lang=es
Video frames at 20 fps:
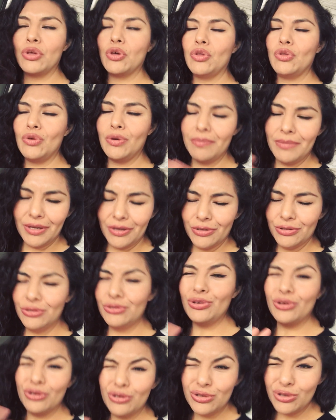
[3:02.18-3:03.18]
todo
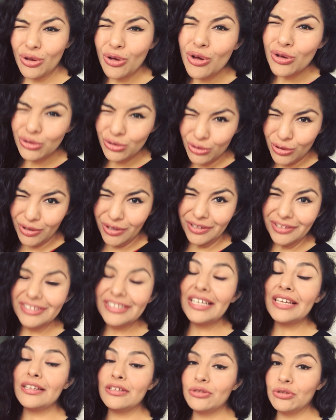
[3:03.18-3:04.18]
amigos, todo, todo, todo
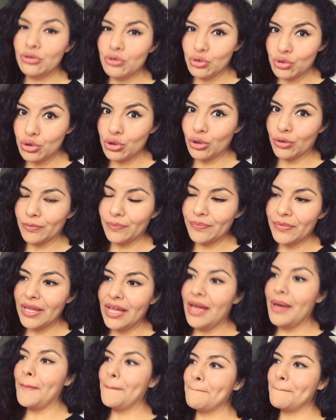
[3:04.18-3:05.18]
tiene solución.
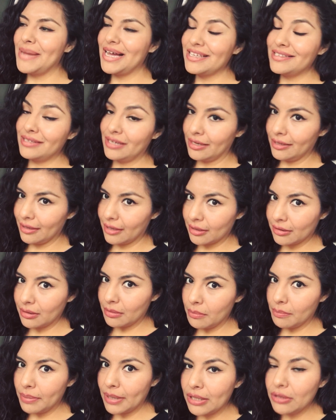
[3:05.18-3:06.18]
Más tarde que
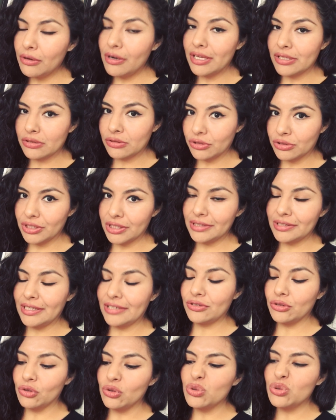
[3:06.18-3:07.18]
temprano las cosas
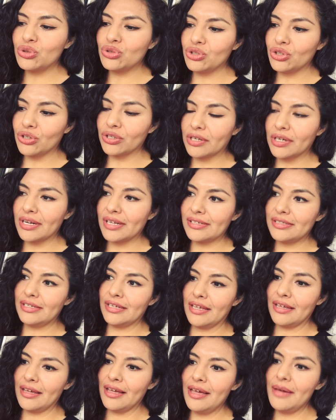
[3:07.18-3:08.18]
se solucionan.
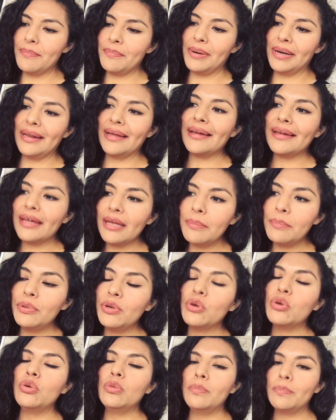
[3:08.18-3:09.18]
Así que, ¿para qué
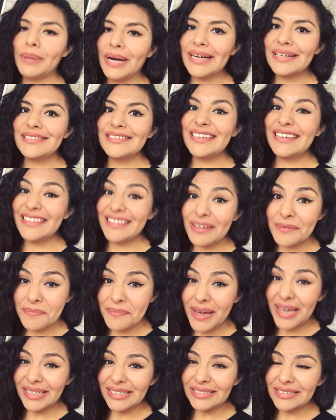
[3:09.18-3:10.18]
preocuparse de
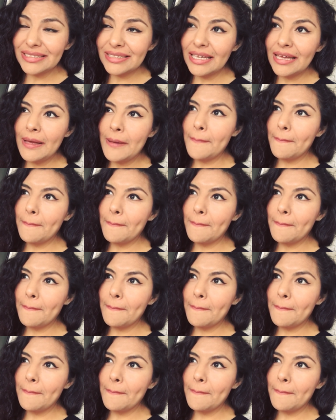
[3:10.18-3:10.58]
más?